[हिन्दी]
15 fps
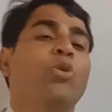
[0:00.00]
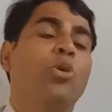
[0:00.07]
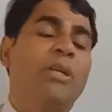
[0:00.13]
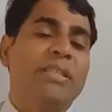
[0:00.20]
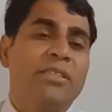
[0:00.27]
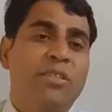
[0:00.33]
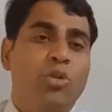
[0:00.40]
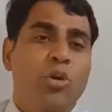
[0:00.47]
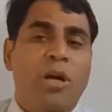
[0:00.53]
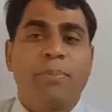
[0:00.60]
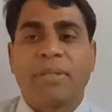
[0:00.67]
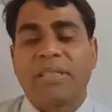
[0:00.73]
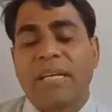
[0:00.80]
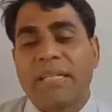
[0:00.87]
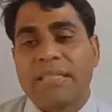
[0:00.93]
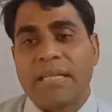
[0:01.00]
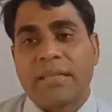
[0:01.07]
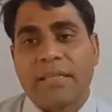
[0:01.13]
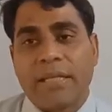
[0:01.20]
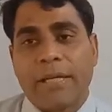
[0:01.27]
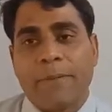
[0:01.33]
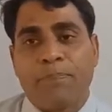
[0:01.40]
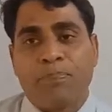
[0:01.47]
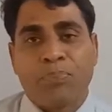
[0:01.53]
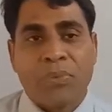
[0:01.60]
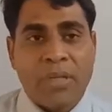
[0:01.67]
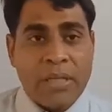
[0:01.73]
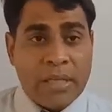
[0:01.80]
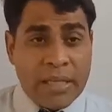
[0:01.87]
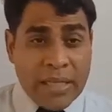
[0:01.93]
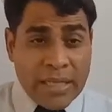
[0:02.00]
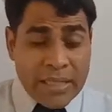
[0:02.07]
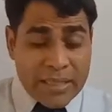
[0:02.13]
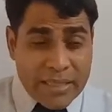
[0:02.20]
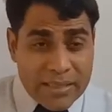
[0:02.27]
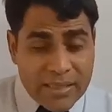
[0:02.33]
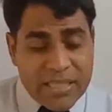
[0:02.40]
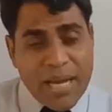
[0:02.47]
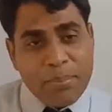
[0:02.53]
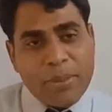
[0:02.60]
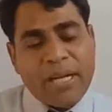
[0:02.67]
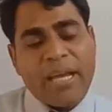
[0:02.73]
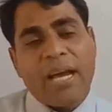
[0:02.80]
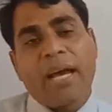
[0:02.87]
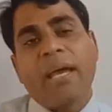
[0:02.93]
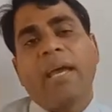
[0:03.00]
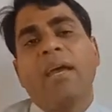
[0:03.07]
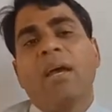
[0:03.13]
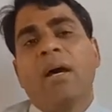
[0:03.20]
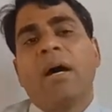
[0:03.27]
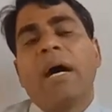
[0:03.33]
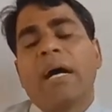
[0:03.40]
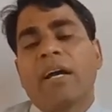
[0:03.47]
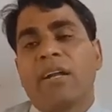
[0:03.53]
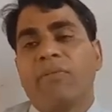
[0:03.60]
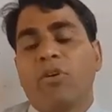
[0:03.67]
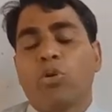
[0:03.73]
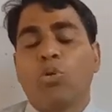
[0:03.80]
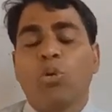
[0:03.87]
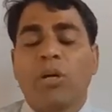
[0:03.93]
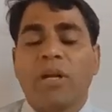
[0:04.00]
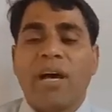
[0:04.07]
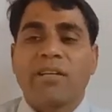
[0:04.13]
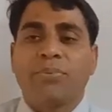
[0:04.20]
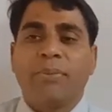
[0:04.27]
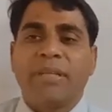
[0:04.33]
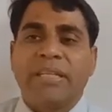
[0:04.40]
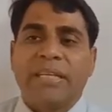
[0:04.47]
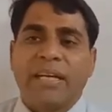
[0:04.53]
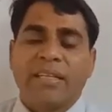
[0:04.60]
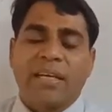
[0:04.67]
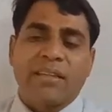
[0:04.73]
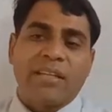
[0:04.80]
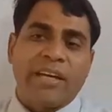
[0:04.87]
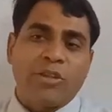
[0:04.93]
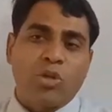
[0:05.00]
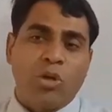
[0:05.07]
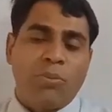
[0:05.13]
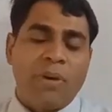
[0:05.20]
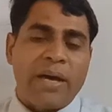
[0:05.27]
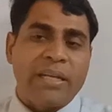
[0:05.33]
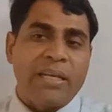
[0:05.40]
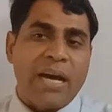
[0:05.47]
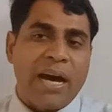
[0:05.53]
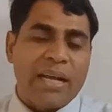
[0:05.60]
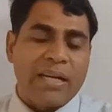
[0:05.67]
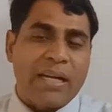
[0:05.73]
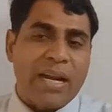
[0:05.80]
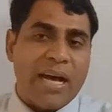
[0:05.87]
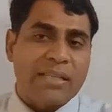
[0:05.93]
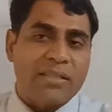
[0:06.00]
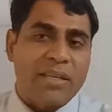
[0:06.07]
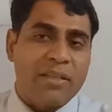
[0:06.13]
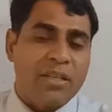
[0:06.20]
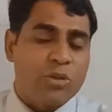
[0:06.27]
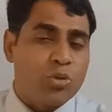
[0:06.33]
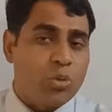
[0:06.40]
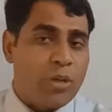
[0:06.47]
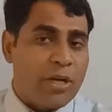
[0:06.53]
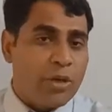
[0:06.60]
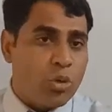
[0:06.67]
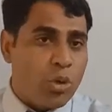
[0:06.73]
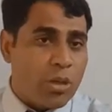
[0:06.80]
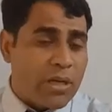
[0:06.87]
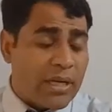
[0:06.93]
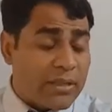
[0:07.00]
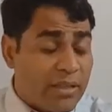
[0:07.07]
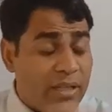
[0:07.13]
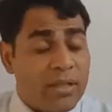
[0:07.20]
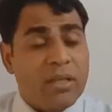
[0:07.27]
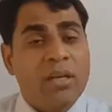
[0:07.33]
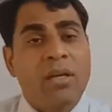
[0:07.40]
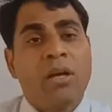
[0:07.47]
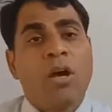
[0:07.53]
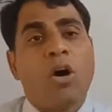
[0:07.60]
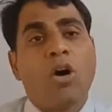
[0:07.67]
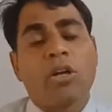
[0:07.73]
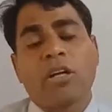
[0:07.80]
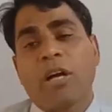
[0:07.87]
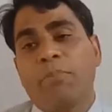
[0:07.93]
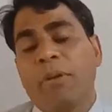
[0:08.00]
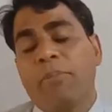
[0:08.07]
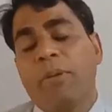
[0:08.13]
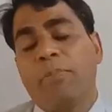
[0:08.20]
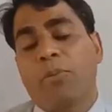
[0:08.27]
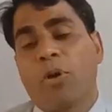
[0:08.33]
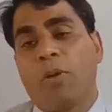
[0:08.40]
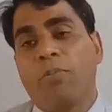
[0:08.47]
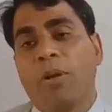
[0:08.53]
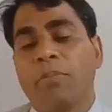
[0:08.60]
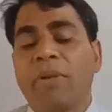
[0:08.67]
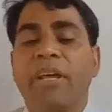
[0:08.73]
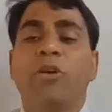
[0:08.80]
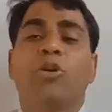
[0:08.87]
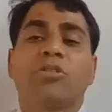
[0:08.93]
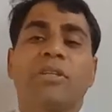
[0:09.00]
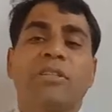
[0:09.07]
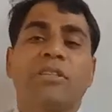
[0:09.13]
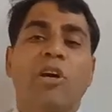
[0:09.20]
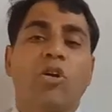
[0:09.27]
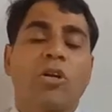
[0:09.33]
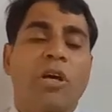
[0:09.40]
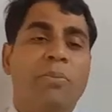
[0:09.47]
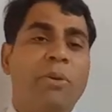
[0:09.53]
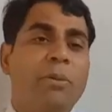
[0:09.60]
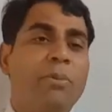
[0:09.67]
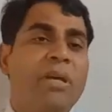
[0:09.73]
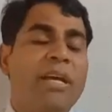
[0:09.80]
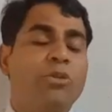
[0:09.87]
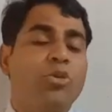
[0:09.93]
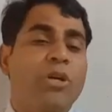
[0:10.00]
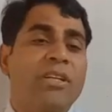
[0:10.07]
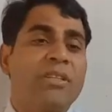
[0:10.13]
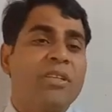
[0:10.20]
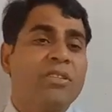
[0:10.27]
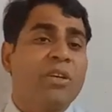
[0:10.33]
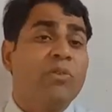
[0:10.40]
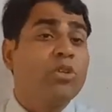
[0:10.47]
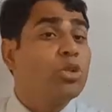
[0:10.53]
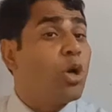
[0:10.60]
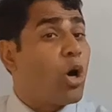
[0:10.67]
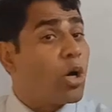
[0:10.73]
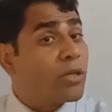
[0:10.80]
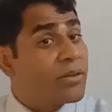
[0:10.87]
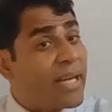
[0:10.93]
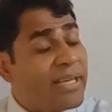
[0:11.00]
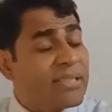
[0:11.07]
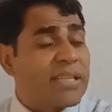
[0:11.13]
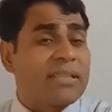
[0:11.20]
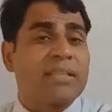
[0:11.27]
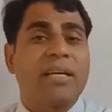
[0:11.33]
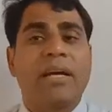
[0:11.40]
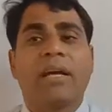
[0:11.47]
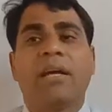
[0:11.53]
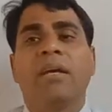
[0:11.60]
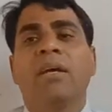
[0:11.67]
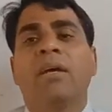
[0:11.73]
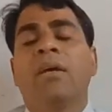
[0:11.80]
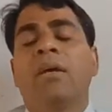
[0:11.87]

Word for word: को किस चीज़ों का पता नहीं चलता है कंसेप्ट क्या है अगर वो टू क्लास में दिया जाता है तो हमारी हर क्लास के अंदर स्टूडेंट को कतन और कभी भी प्रॉब्लम नहीं हो सकता और कभी भी एजुकेशन से वो दौड़ नहीं सकता है